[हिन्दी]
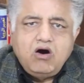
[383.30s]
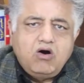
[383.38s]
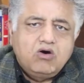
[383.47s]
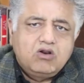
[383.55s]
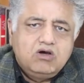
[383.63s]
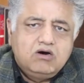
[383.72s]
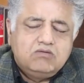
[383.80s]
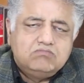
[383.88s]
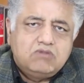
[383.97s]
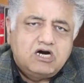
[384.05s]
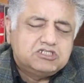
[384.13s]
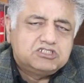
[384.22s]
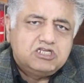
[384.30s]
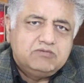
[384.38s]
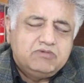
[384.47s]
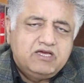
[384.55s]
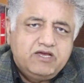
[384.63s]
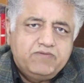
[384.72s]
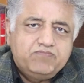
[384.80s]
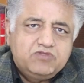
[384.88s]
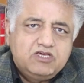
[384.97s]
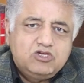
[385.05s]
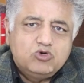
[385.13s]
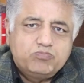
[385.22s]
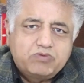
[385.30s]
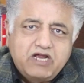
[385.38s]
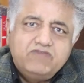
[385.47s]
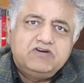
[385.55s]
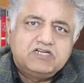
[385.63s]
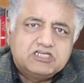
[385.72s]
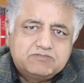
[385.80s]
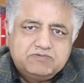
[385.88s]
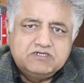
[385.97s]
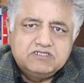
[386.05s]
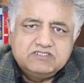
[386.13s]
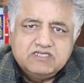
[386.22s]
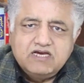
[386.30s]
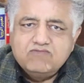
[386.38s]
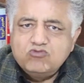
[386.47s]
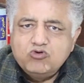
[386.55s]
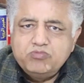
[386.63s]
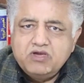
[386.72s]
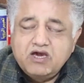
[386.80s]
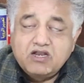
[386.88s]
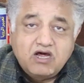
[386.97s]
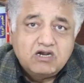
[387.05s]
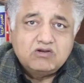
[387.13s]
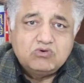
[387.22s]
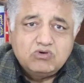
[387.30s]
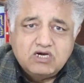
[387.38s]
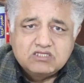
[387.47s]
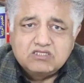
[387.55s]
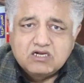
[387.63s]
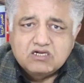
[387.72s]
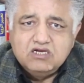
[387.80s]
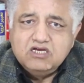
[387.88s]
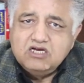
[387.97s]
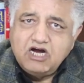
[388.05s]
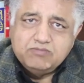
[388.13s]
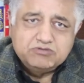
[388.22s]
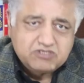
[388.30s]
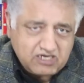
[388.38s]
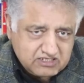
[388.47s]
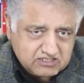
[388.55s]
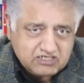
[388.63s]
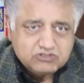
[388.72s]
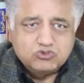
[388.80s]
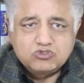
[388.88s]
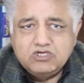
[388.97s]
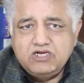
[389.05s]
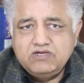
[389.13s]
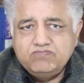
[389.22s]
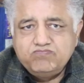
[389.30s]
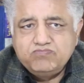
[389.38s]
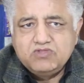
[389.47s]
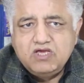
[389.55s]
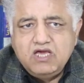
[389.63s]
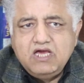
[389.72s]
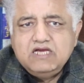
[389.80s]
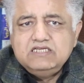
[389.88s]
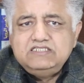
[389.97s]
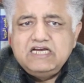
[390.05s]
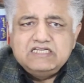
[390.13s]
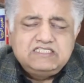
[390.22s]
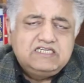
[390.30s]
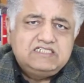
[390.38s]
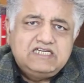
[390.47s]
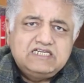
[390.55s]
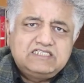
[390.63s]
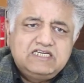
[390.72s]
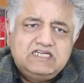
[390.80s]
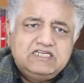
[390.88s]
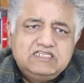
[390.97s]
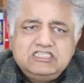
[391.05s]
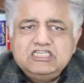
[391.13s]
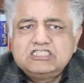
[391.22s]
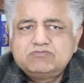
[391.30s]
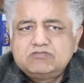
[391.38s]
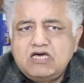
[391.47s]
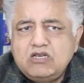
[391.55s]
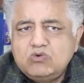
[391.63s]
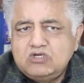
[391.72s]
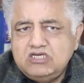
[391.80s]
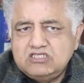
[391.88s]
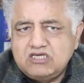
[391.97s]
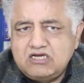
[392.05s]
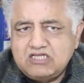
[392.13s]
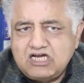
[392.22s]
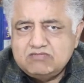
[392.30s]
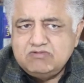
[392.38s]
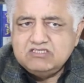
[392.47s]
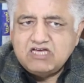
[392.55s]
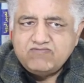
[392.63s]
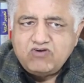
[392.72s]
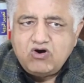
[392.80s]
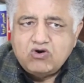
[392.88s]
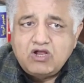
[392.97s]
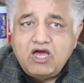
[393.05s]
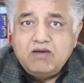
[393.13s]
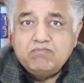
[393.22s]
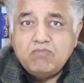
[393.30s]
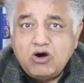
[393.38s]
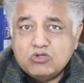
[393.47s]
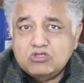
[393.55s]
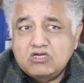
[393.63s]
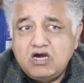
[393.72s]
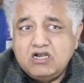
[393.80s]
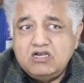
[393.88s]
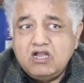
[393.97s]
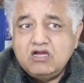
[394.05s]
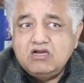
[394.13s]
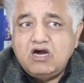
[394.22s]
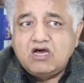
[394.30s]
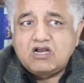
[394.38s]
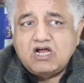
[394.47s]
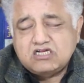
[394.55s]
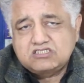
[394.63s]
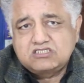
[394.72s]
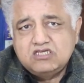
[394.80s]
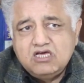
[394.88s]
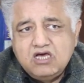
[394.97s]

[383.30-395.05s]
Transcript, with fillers: और माशरे में ये जो प्राइवेट हॉस्पिटल्स हैं वो भी हैरान कन हद तक अब शराय कर चुके हैं जैसे जैसे निजी अस्पतालों की तादाद में इजाफा हो रहा है मौत का नंगा रक्स